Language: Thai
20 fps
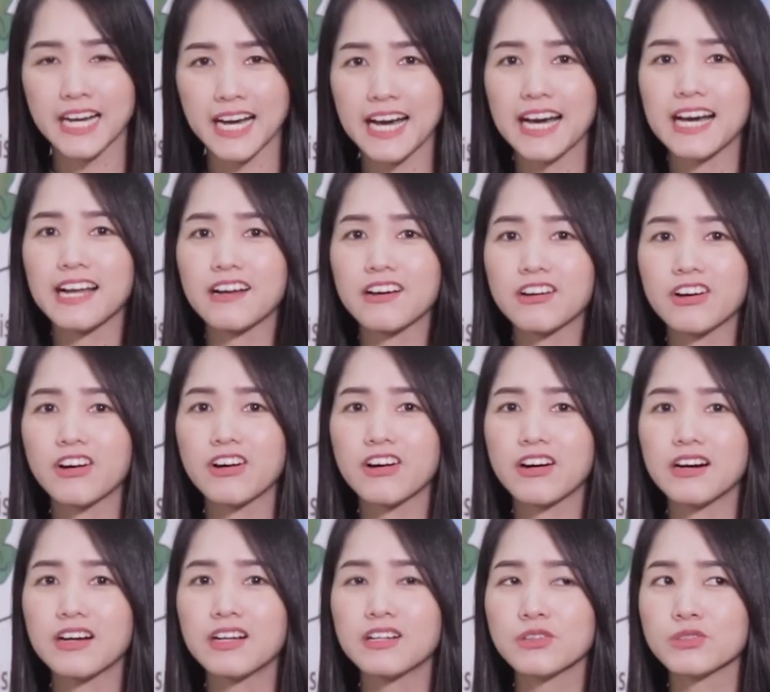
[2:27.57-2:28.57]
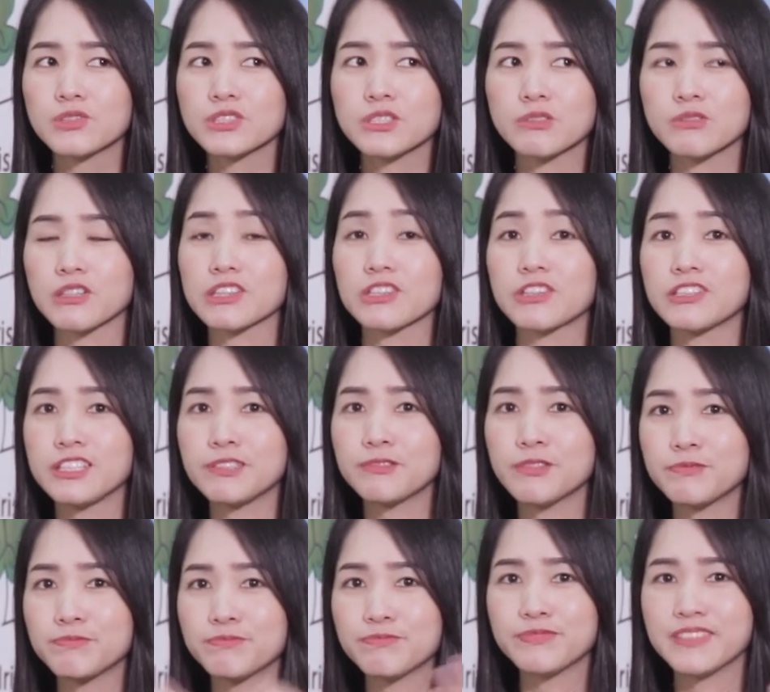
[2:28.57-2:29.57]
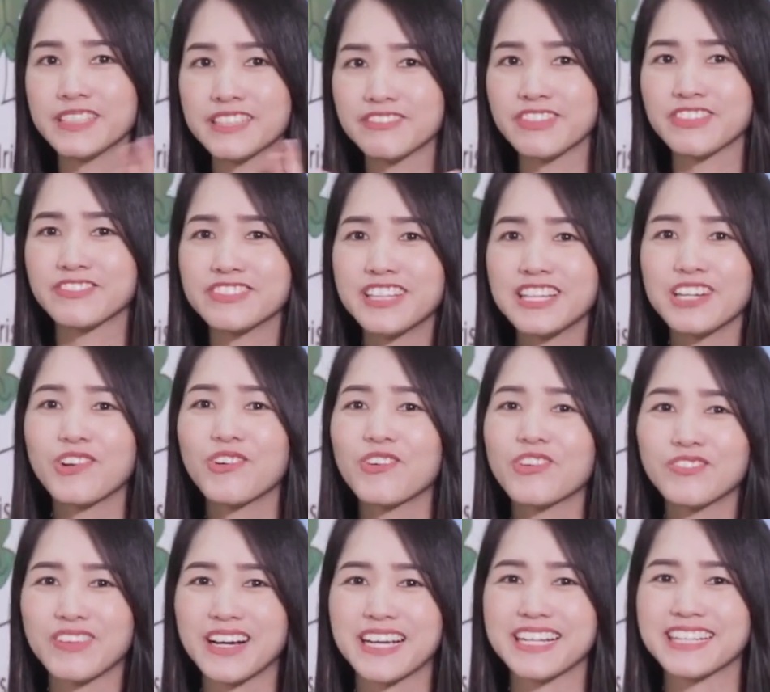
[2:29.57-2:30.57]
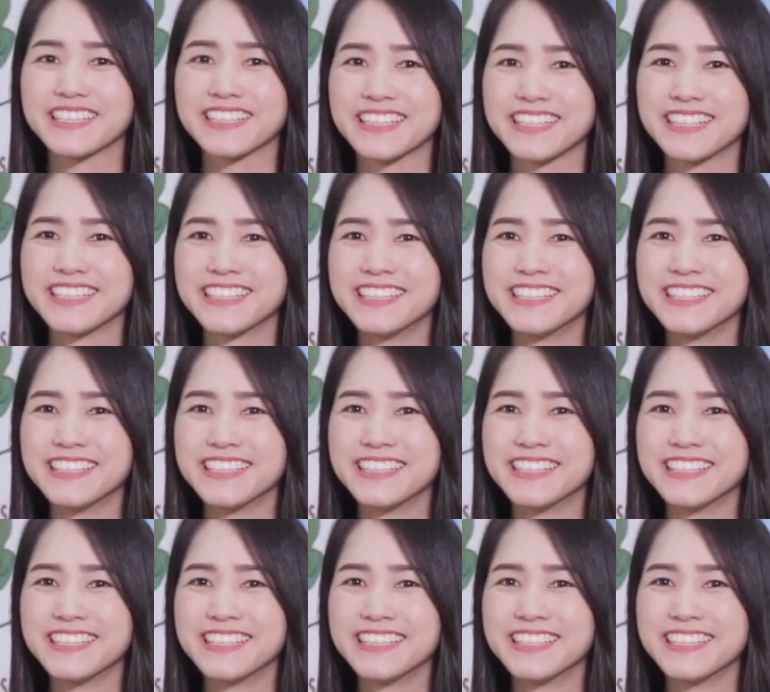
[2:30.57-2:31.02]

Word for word: ค่ะแล้วก็รู้สึกว่าตอนนี้แบบเหมือนแบบได้โลกใหม่เลย